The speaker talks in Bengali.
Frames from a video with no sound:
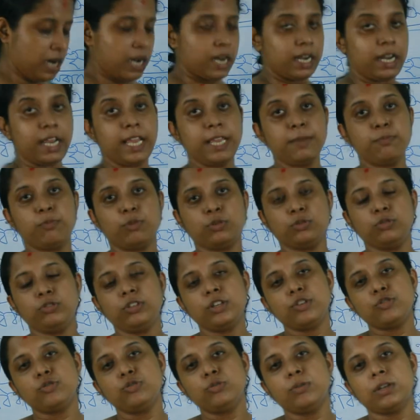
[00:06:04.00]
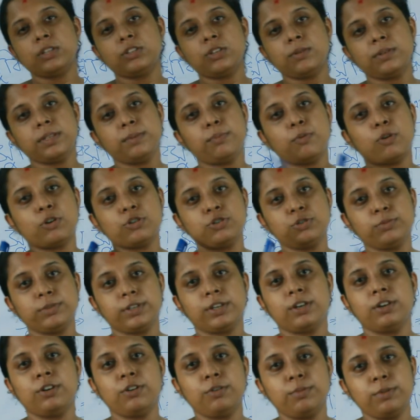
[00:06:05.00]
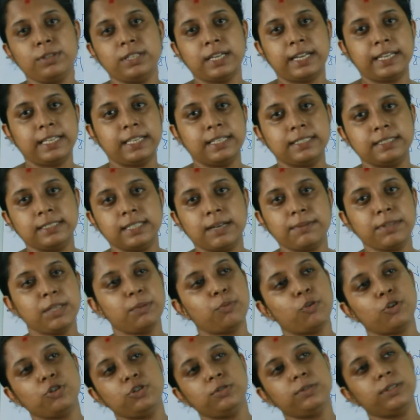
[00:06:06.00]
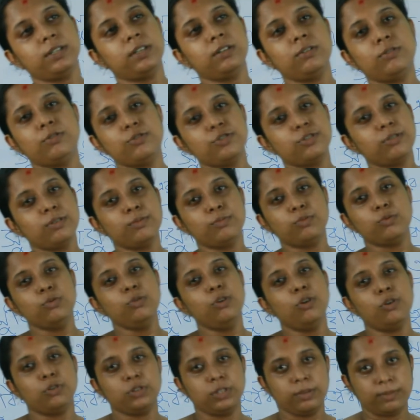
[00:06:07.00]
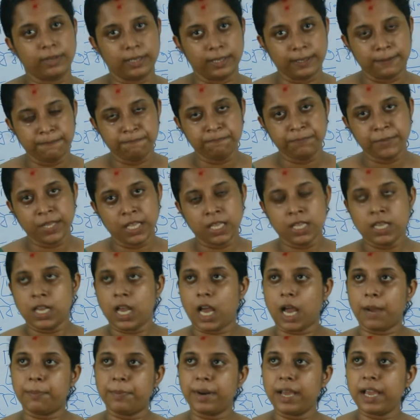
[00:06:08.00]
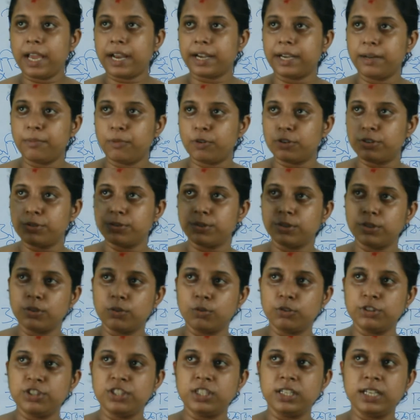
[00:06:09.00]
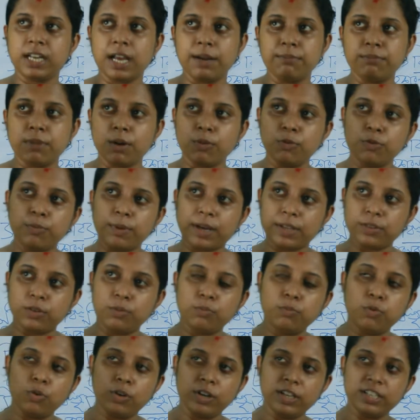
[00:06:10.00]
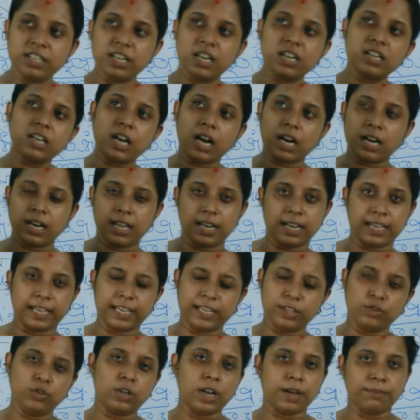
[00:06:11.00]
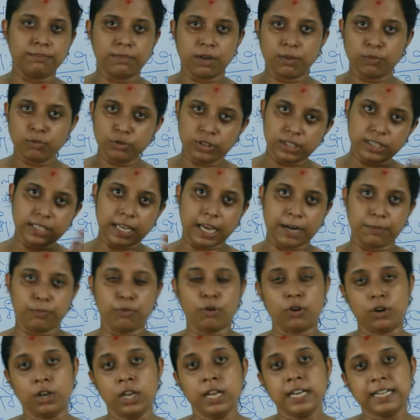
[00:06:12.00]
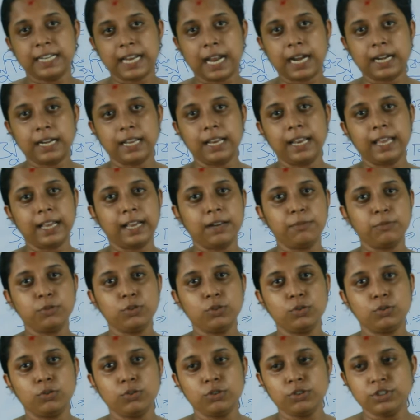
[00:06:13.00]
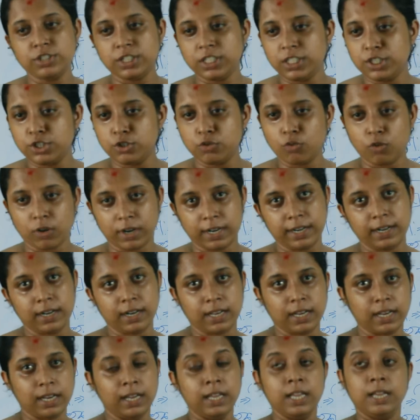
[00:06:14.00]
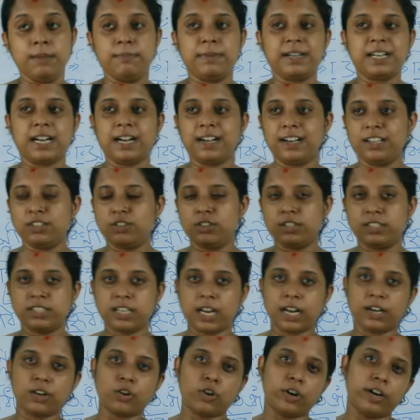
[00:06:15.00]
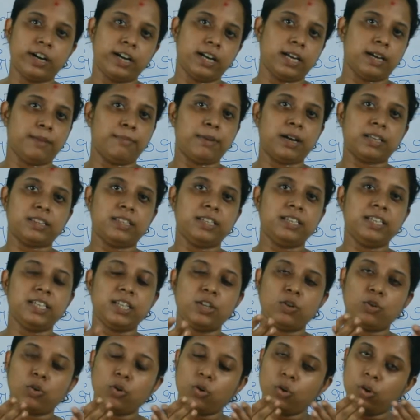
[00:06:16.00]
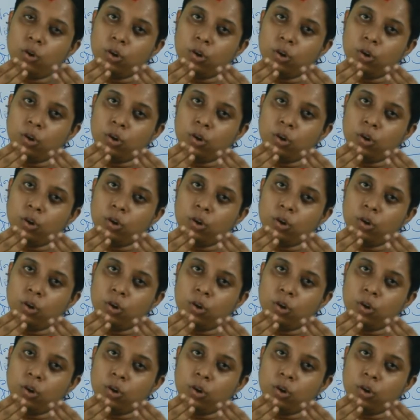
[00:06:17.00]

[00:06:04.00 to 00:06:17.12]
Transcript: না এই পদ্ধতি শুধুমাত্র আমাদের পর্যবেক্ষণের উপর দাঁড়িয়ে আছে আমাদের পর্যবেক্ষণ কোনো সময় ভুলও হতে পারে আমরা একটা পর্যবেক্ষণ করছি রামবাবুর বনে যা ঠান্ডা লাগে কিন্তু রামবাবু যে তারপর ঠান্ডা লাগার মতো কোনো জিনিস করেন না বা ঠান্ডা জলে স্নান করেন না বা তিনি কোনো